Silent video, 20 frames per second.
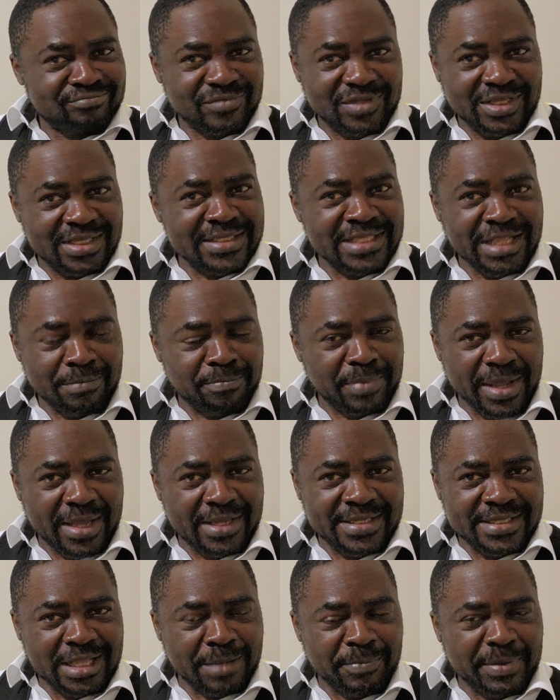il n'y a
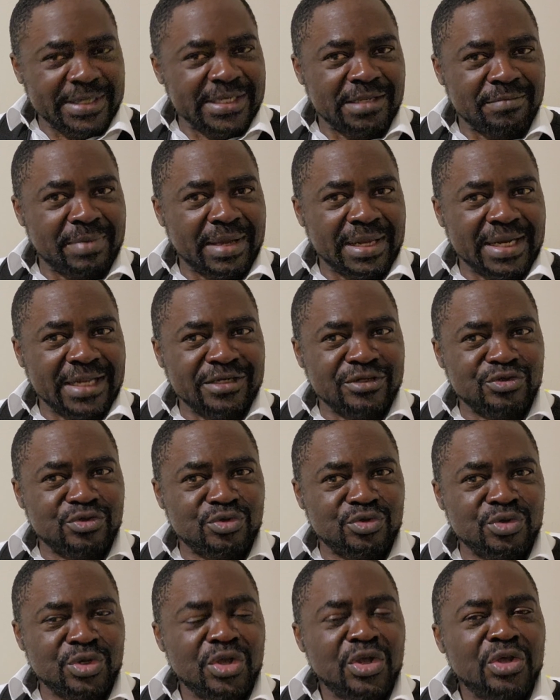pas, n'y a pas de débat
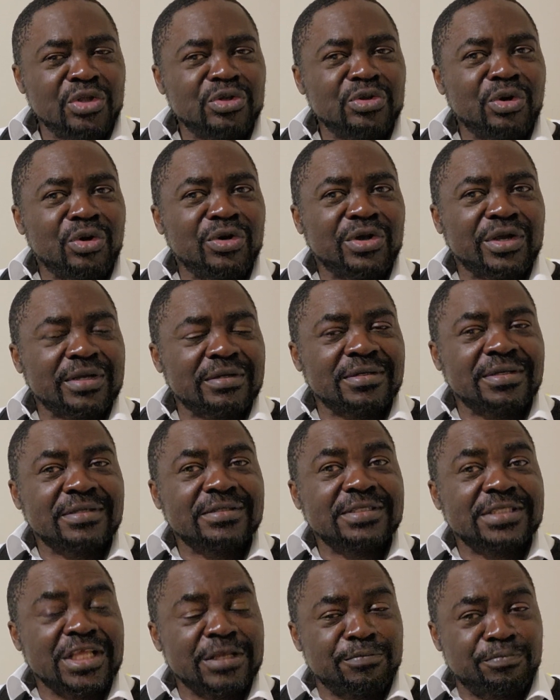là-dessus. Donc, euh,
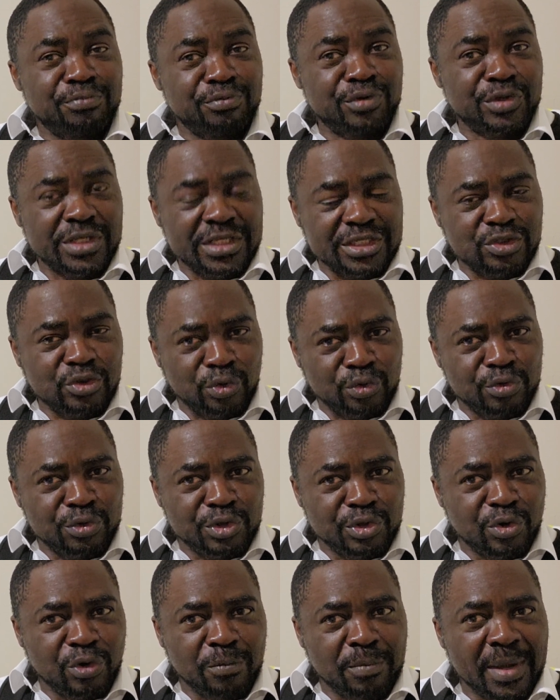depuis qu'ils ont eu
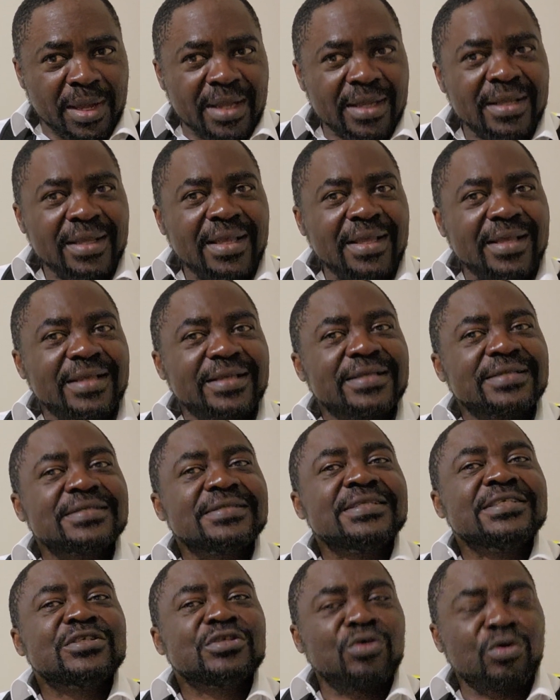Drogba, ils,
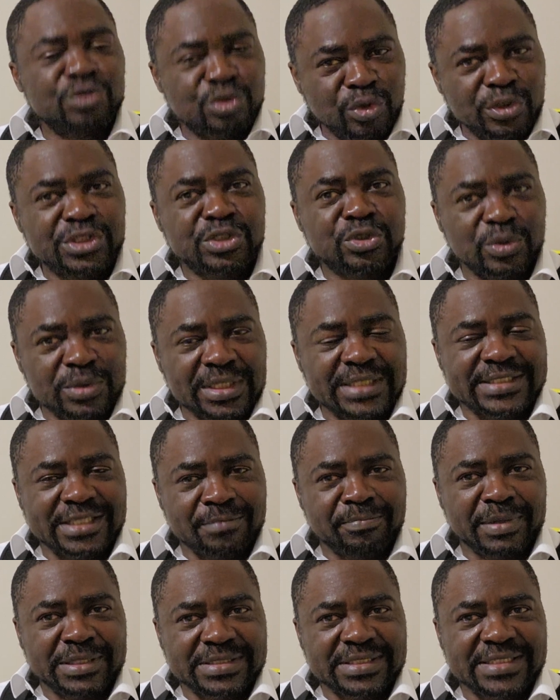ils sont dans
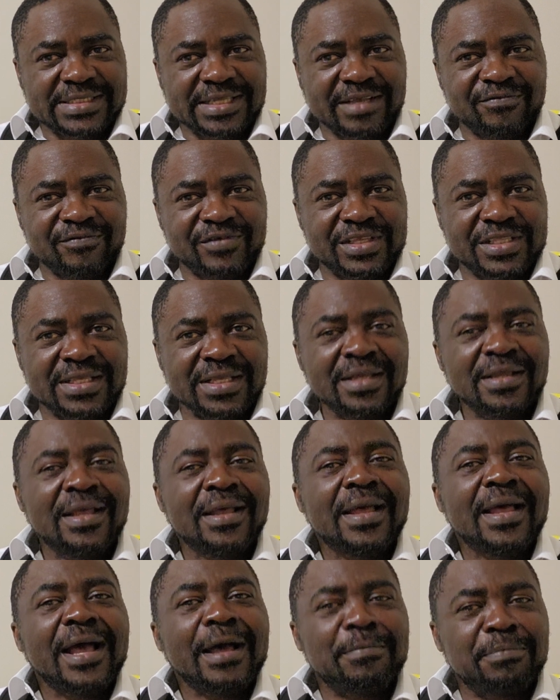un passage à vide.
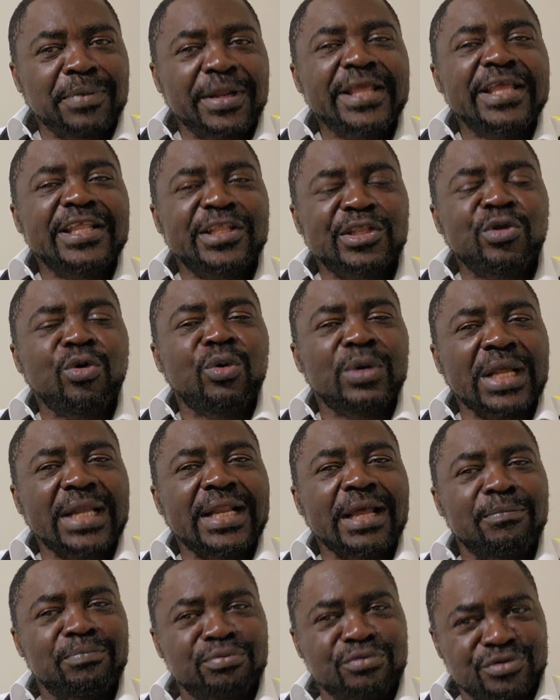Après été, on en
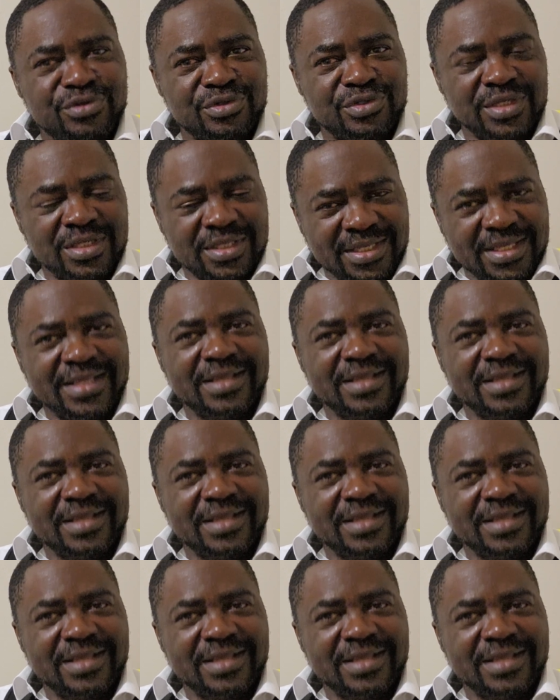a plus.